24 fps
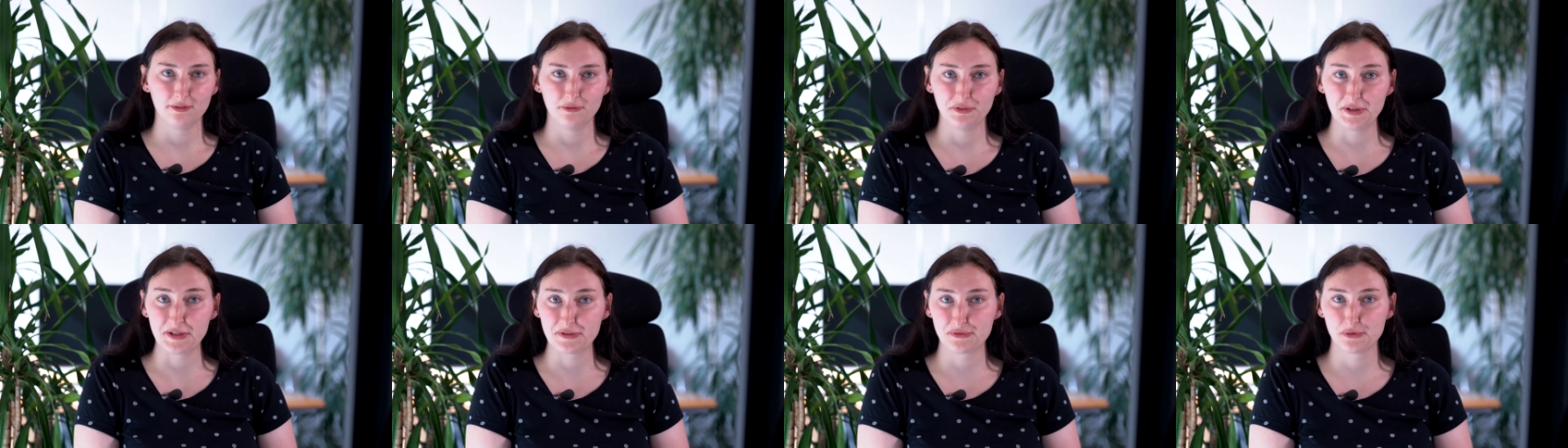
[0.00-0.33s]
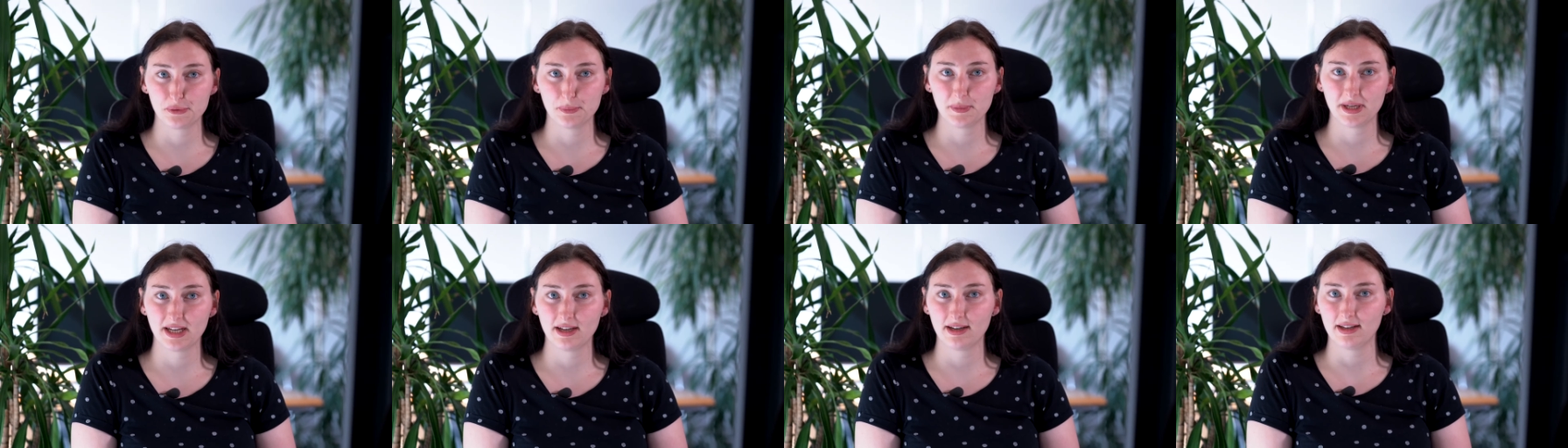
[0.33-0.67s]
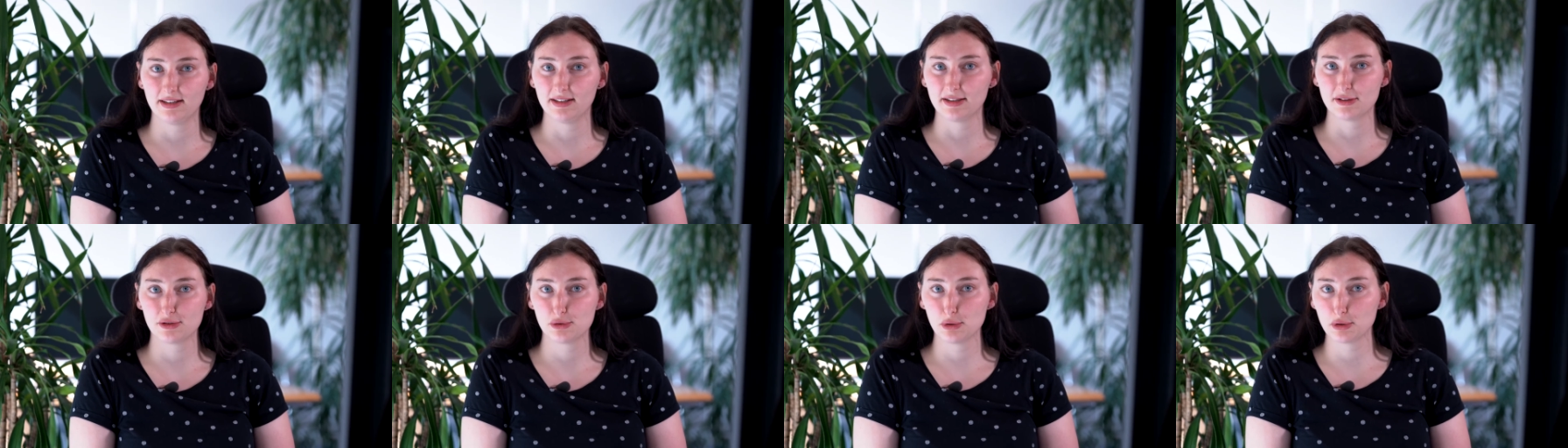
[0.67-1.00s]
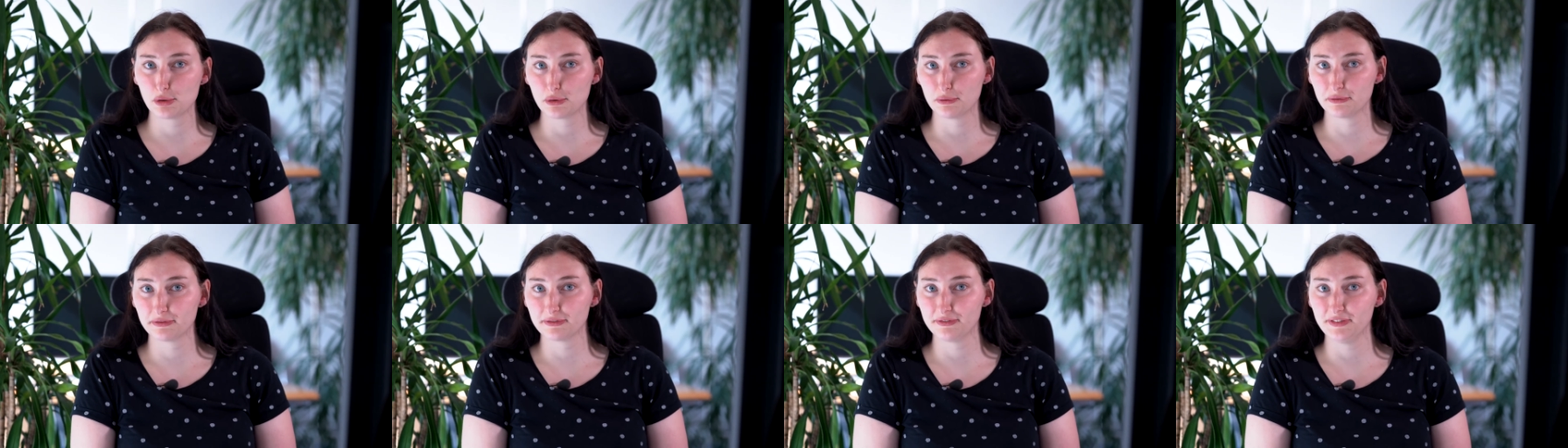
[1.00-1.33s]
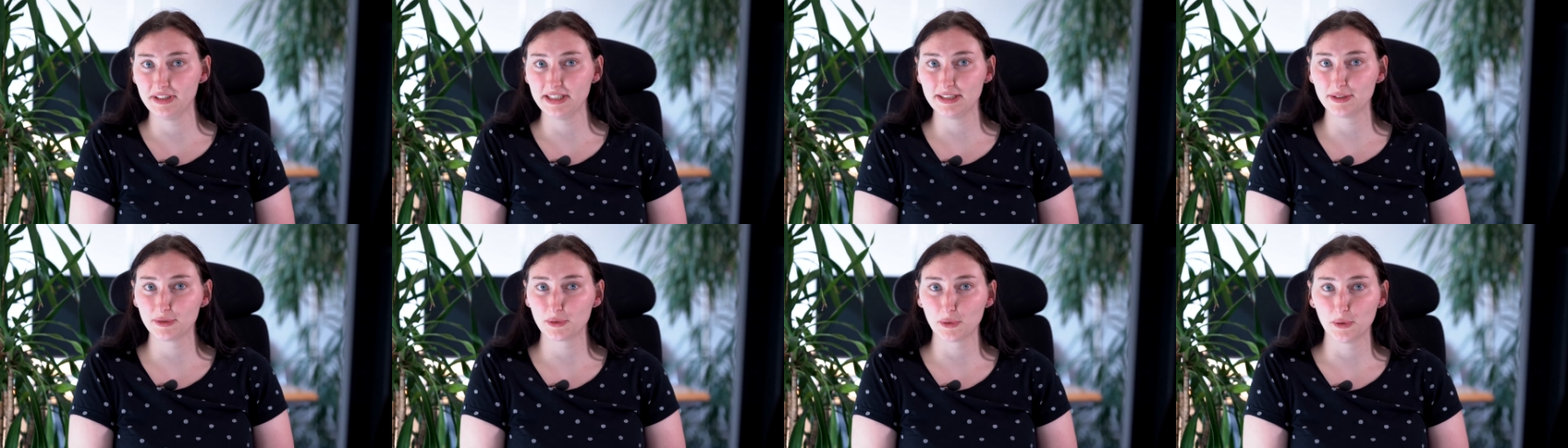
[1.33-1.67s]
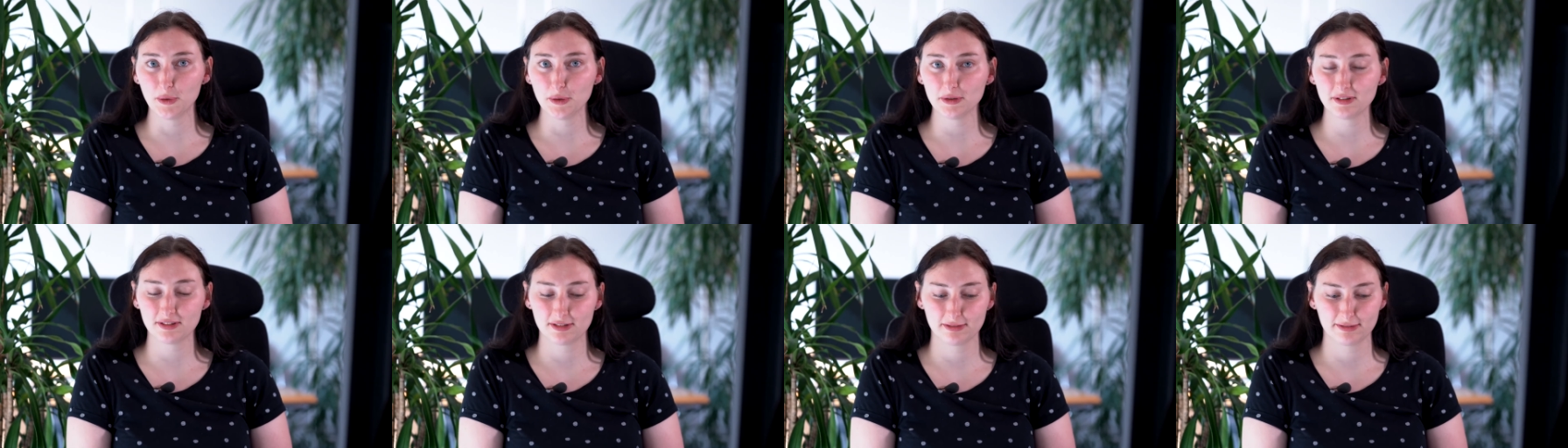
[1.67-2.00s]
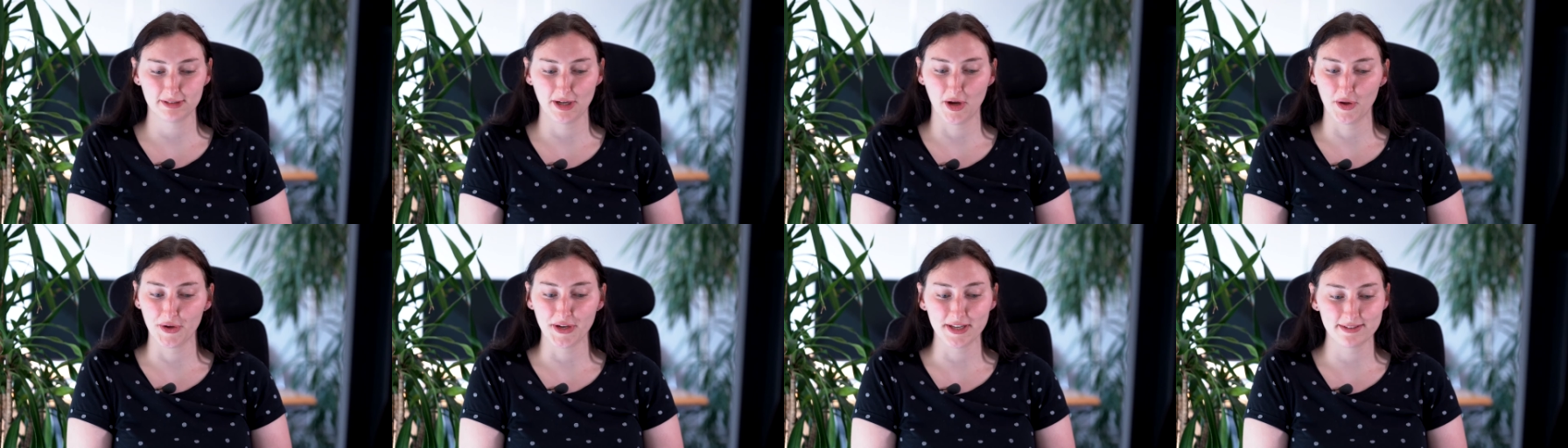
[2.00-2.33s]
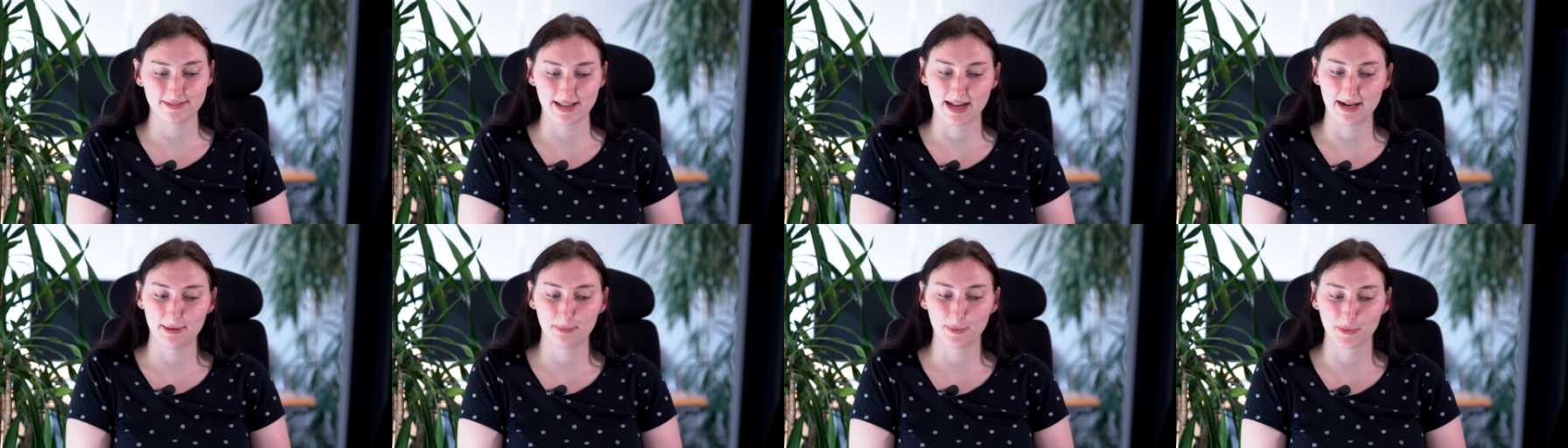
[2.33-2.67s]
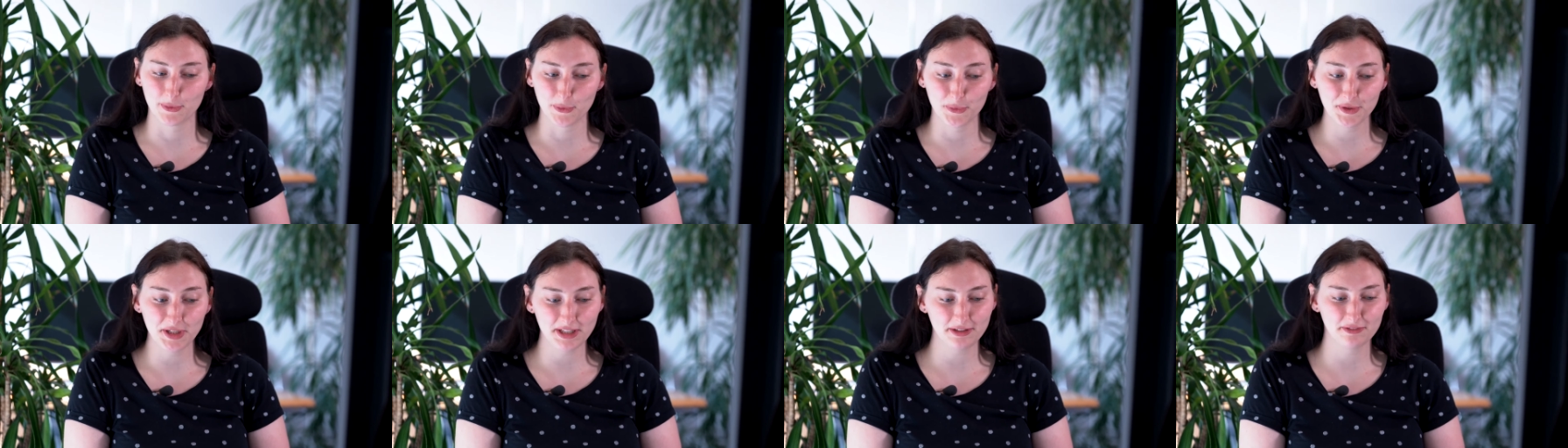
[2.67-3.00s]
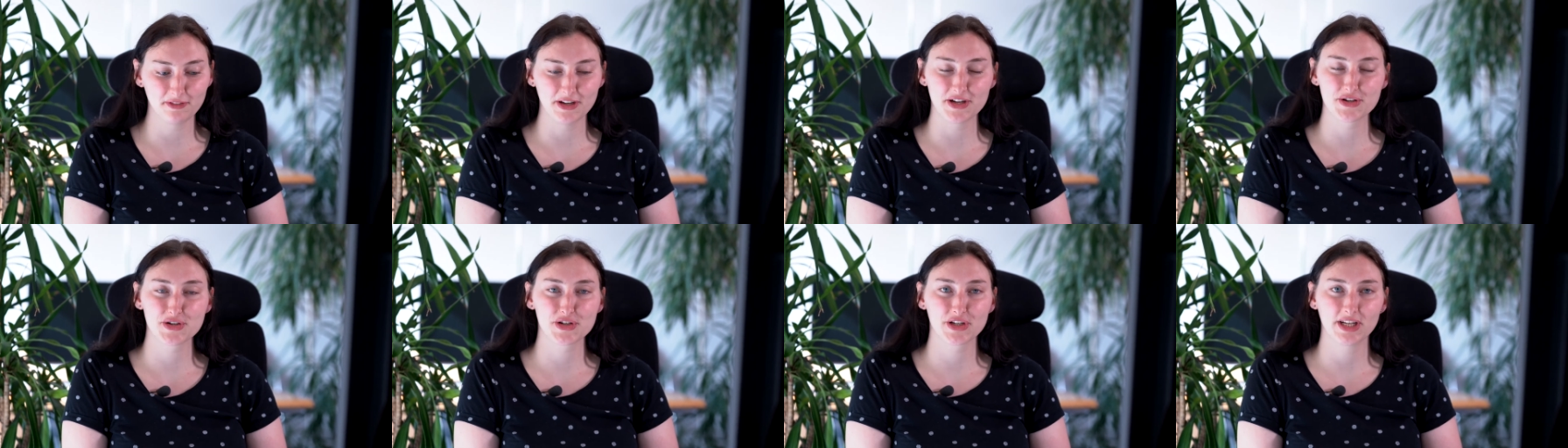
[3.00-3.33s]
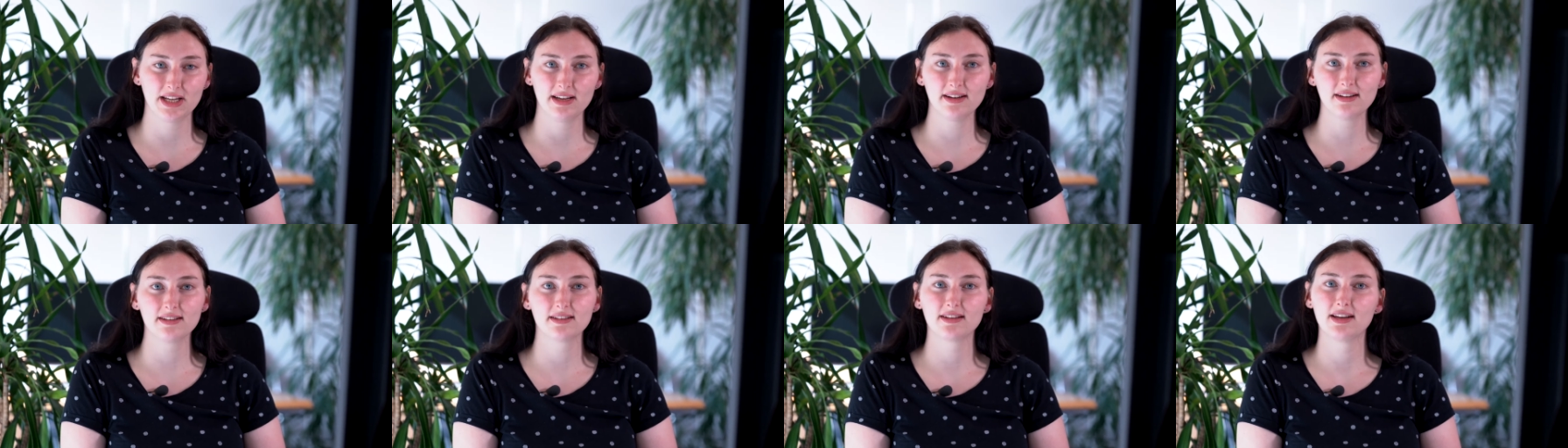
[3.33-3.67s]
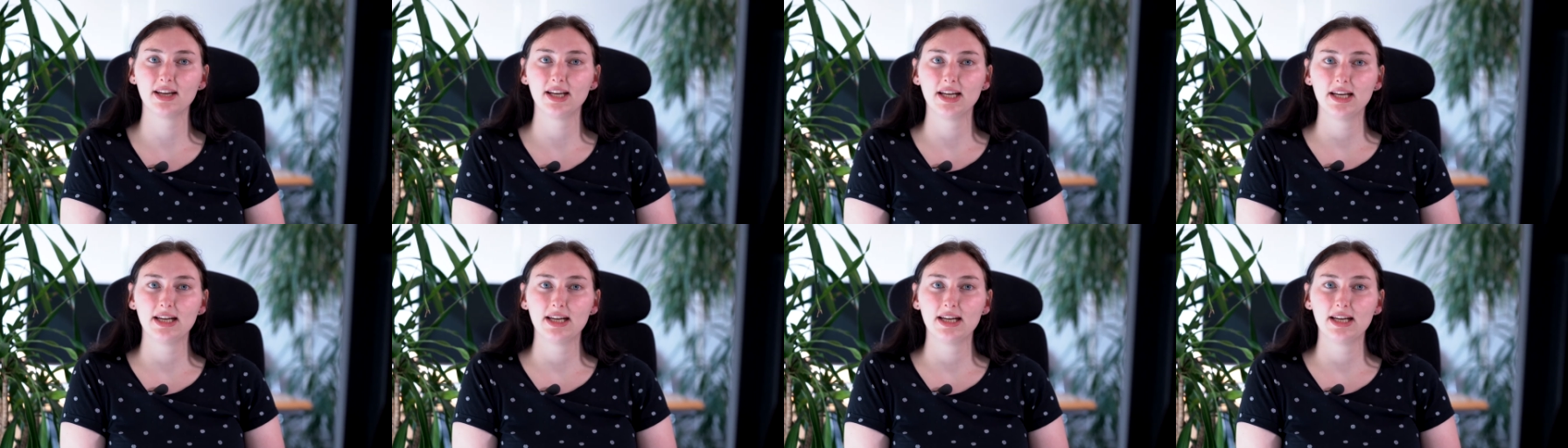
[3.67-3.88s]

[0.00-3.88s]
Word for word: Wie es für mich in der Zukunft weitergeht, habe ich selber noch nicht festgelegt.